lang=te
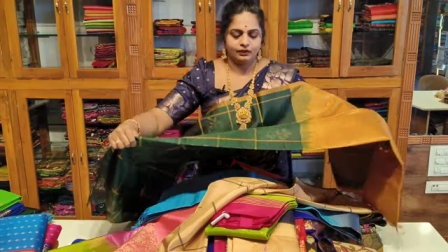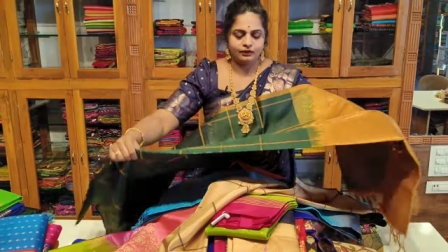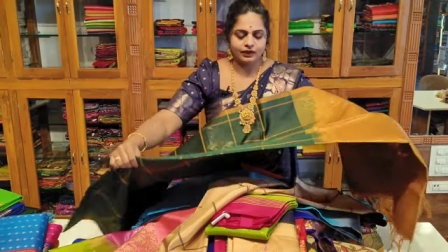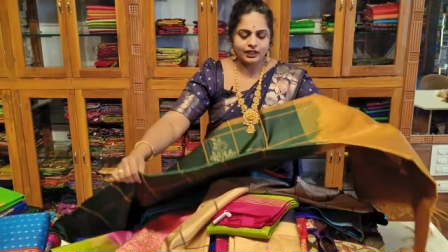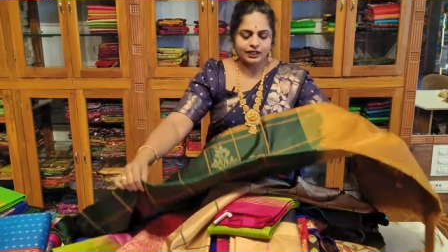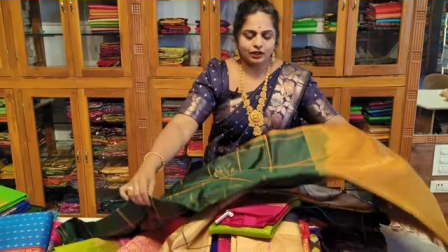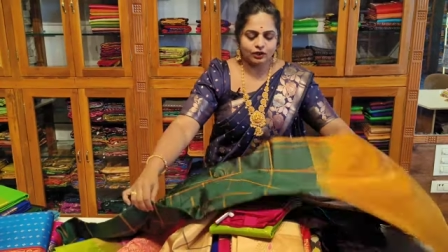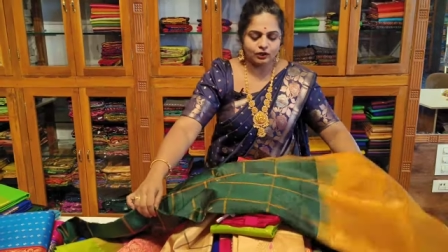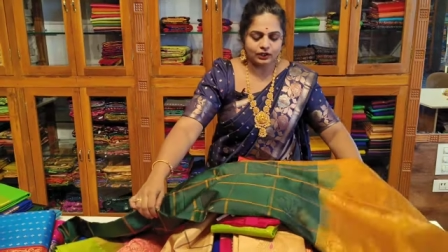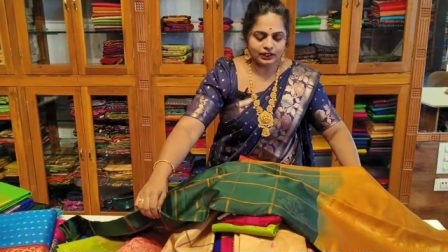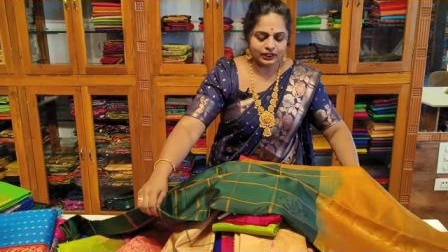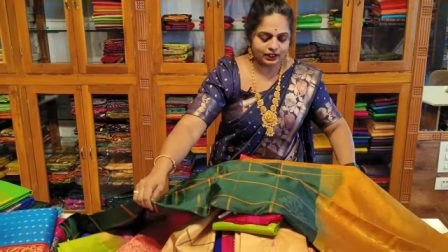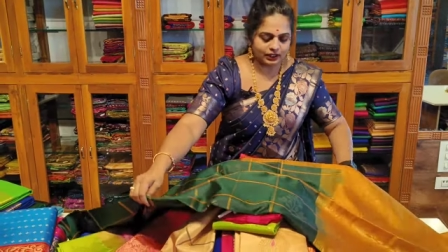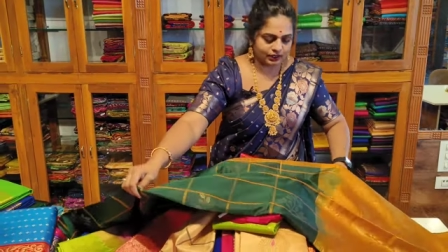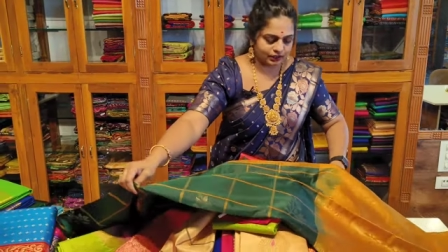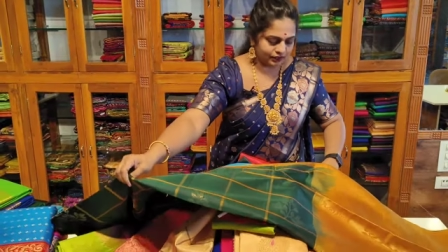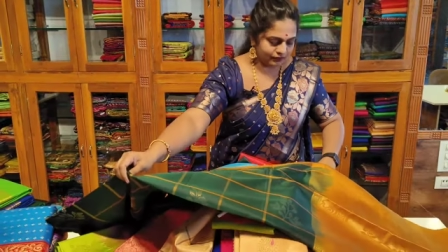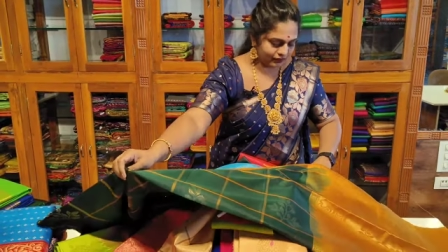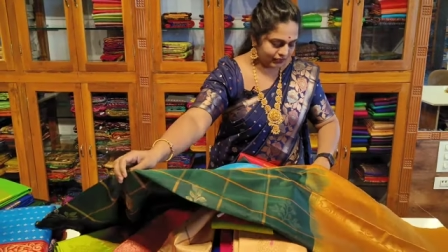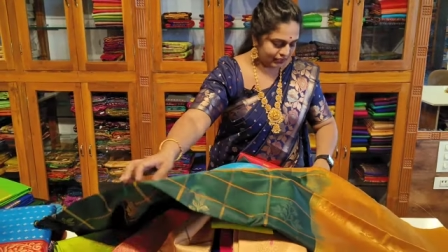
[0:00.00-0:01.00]
వీటిలో ఈ
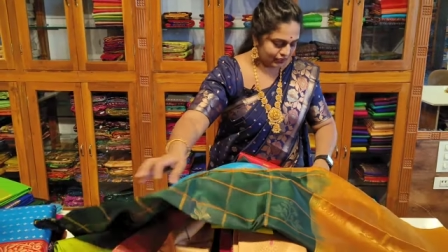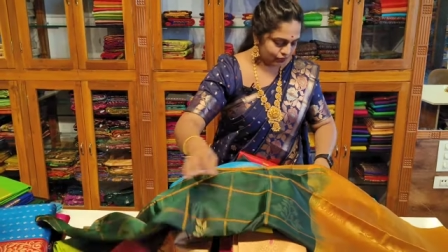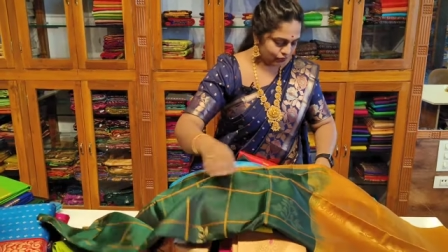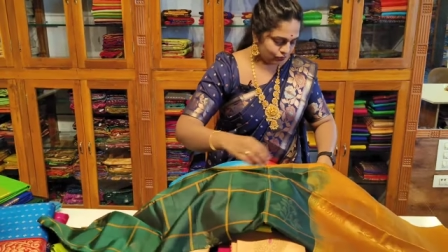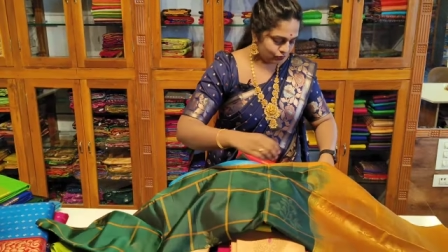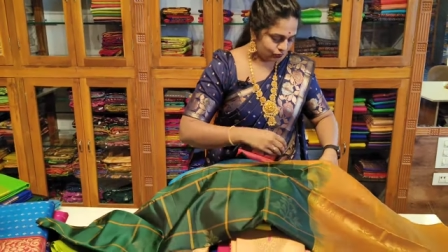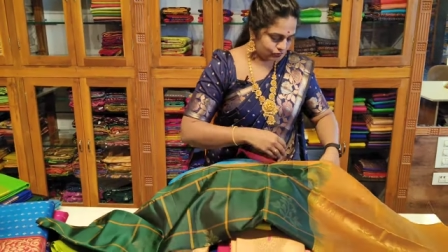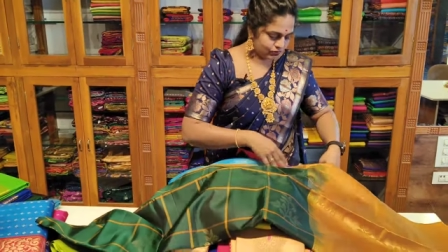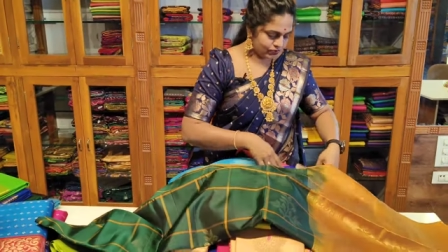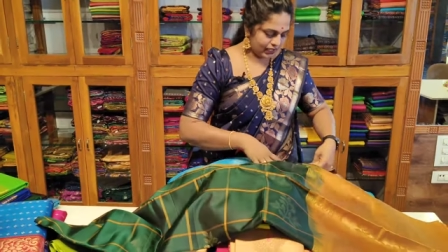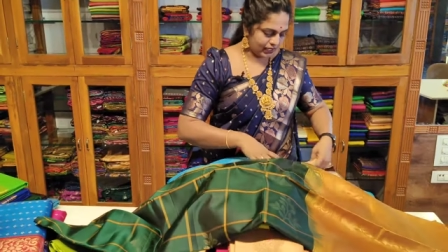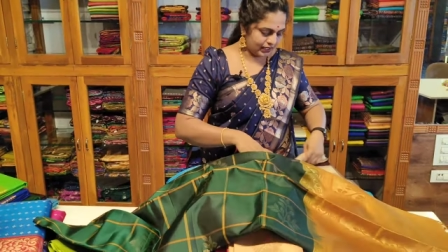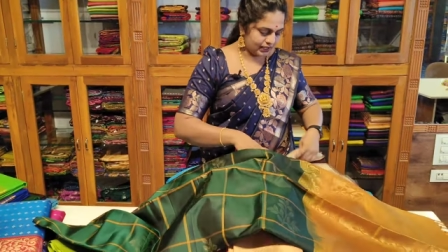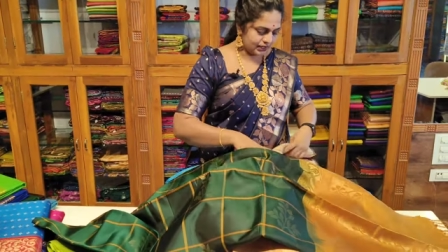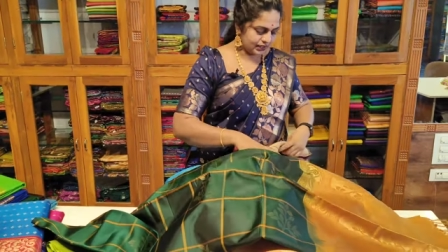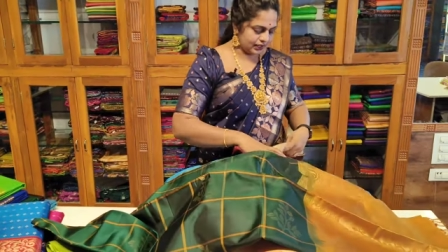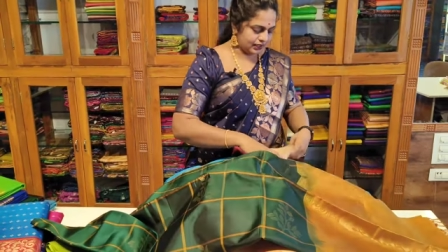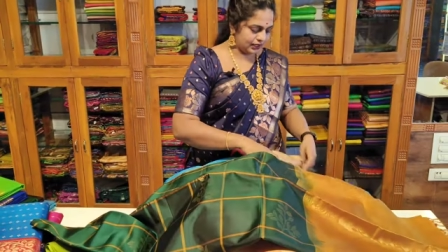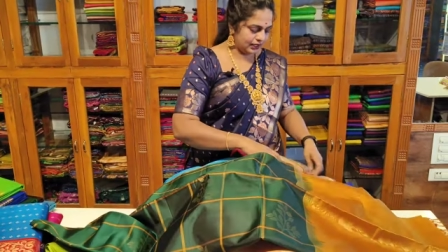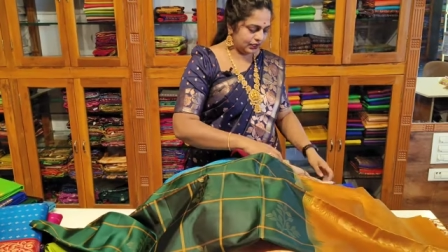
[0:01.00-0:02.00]
వీటిలో టూ
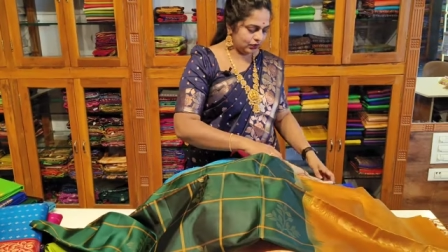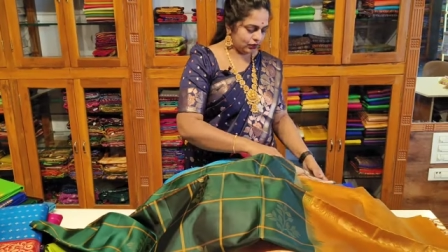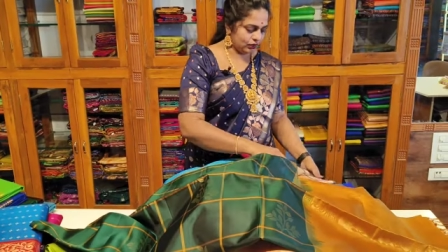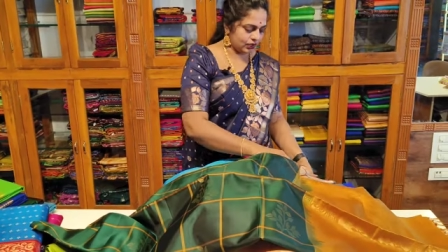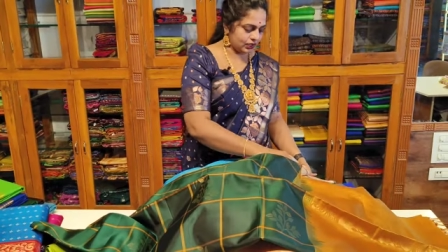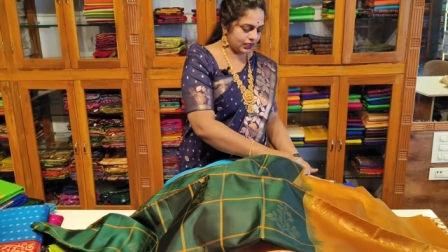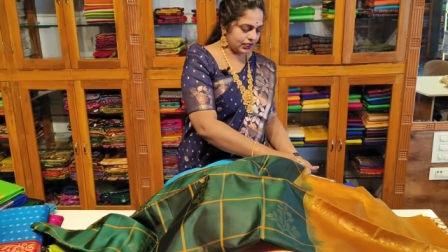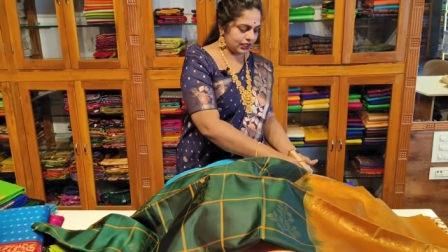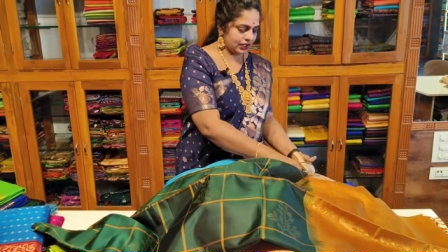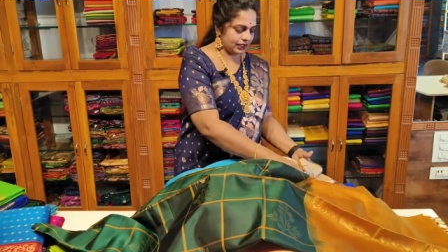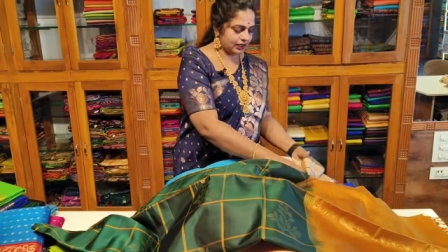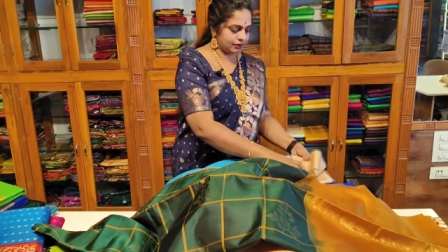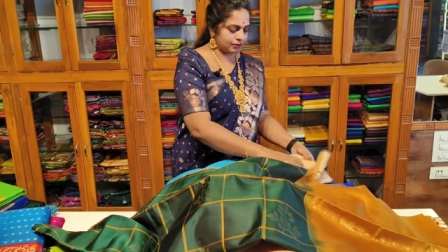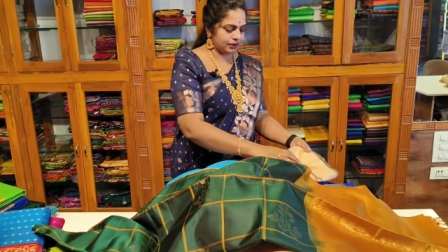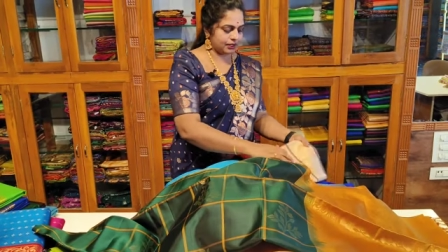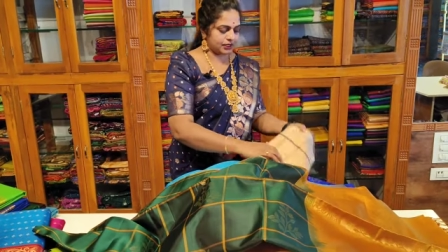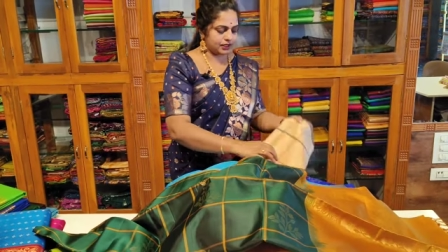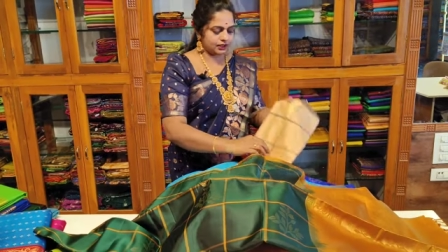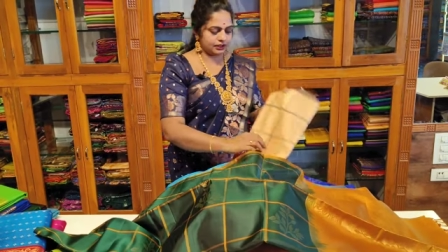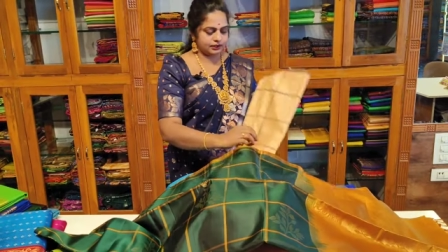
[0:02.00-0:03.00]
స్టైల్స్ అండి ఇది ఒక కలర్
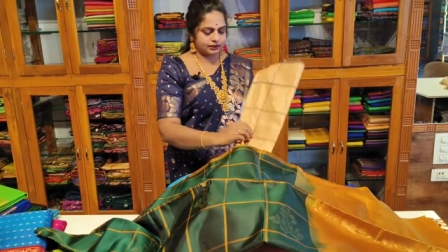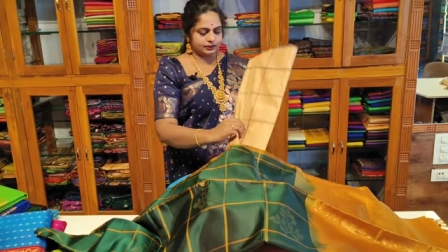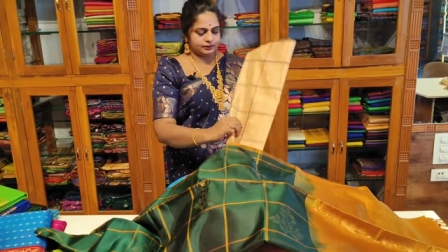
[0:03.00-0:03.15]
అనమాట